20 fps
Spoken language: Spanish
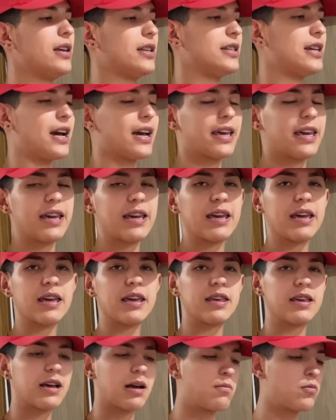Ya que,
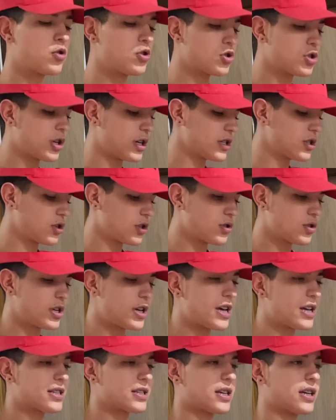digamos, estos
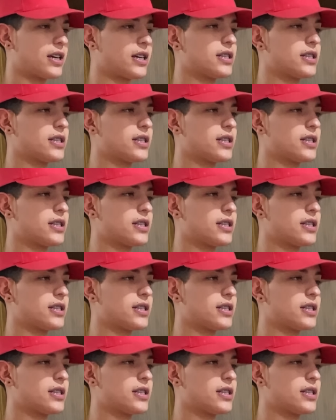días que he